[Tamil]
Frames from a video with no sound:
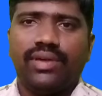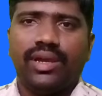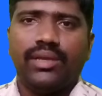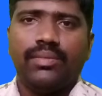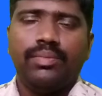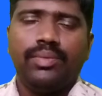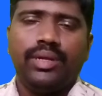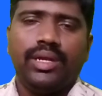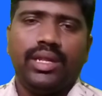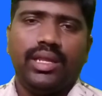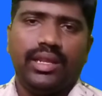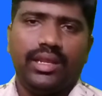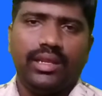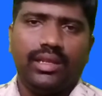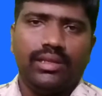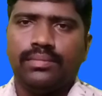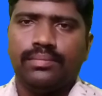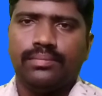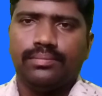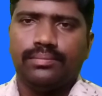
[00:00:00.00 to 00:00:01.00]
நிறைய வாய்ப்புகள்
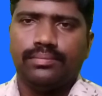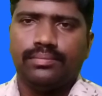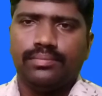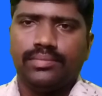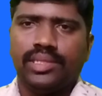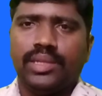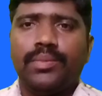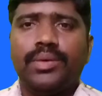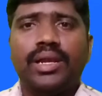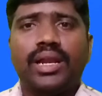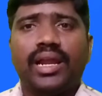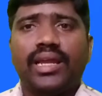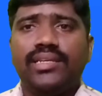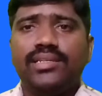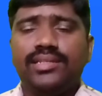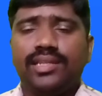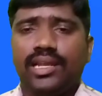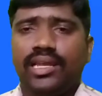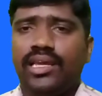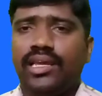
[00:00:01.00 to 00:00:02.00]
இருக்குது நம்ம
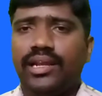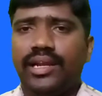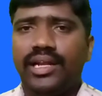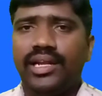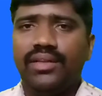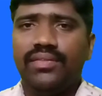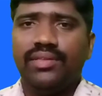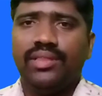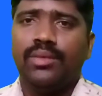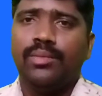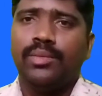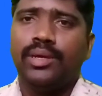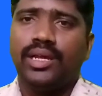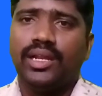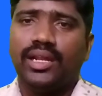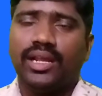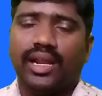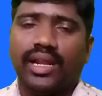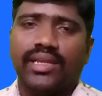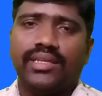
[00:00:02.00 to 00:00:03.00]
ரைஸ்லேயும் ரெண்டு
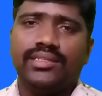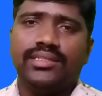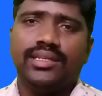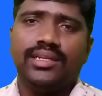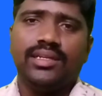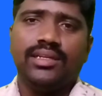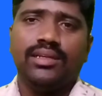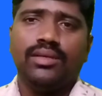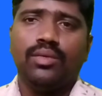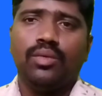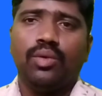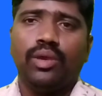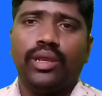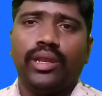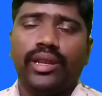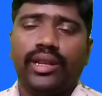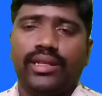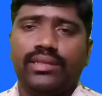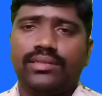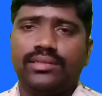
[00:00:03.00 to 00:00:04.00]
விதமான ரைஸ் இருக்குது
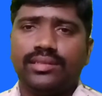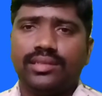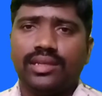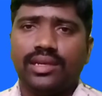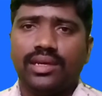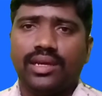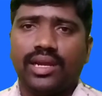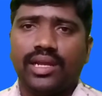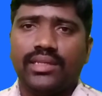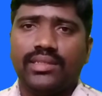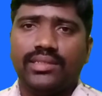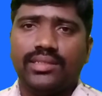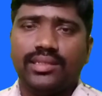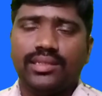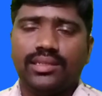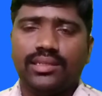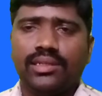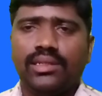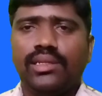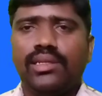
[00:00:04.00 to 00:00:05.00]
ஒயிட் ரைஸ்
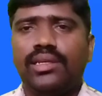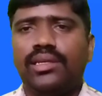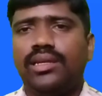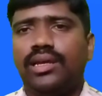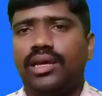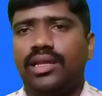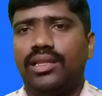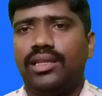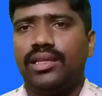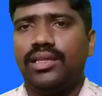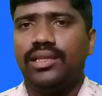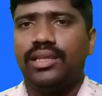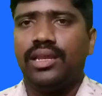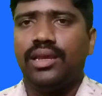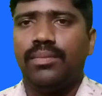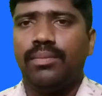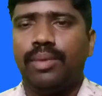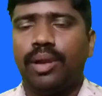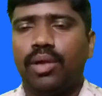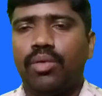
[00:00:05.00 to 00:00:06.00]
ரைஸும் இருக்குது அதே
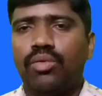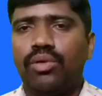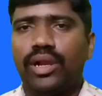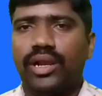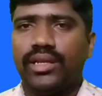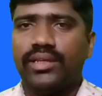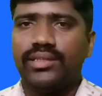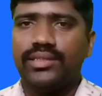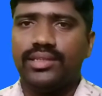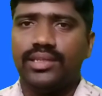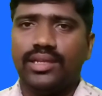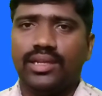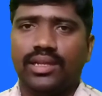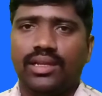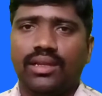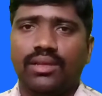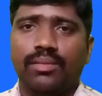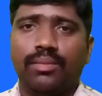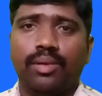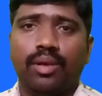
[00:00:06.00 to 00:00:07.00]
இதில் ப்ரௌன் ரைஸும்
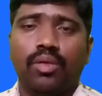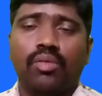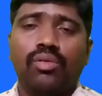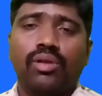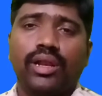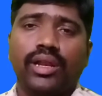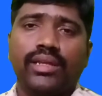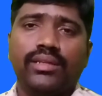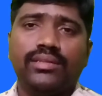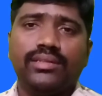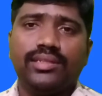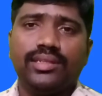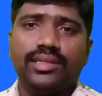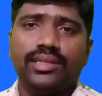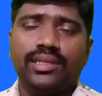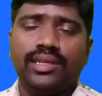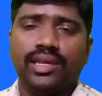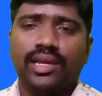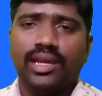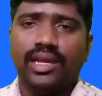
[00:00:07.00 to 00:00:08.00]
இருக்குது ப்ரௌன்
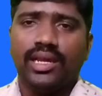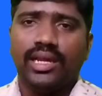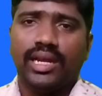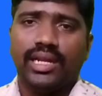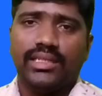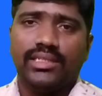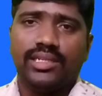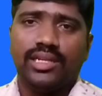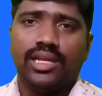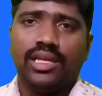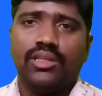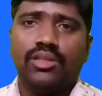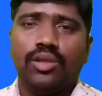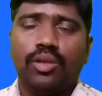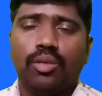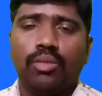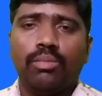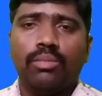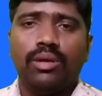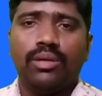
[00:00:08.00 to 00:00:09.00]
ரைஸு கிடச்சுன்னா
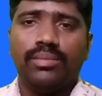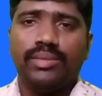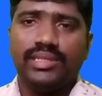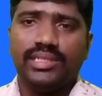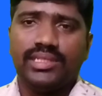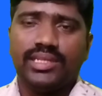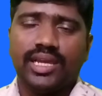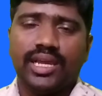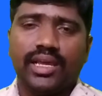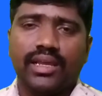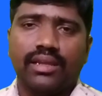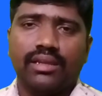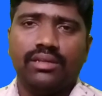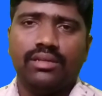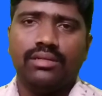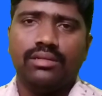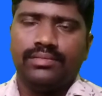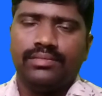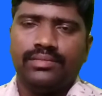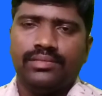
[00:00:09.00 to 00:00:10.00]
அது ரொம்ப பெஸ்ட்டாக
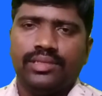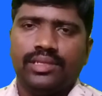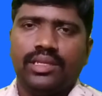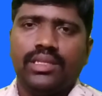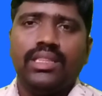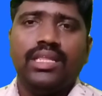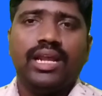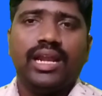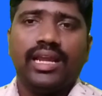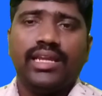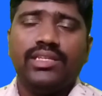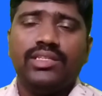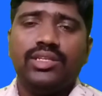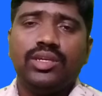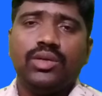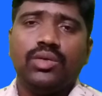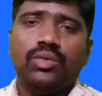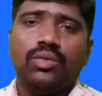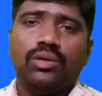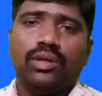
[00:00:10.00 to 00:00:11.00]
இருக்கும் இந்த
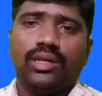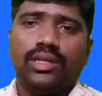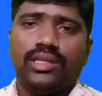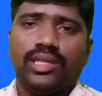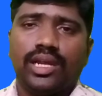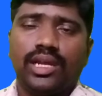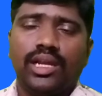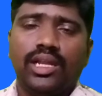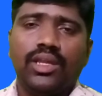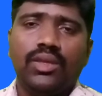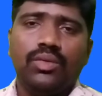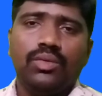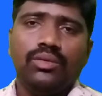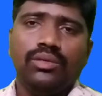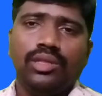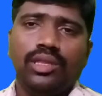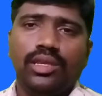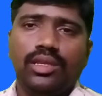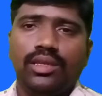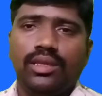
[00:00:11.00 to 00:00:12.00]
ரைஸை கூட தண்ணி
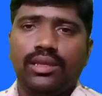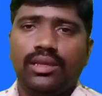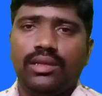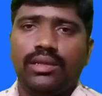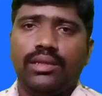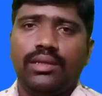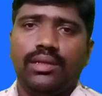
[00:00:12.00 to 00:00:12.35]
ஊற்றி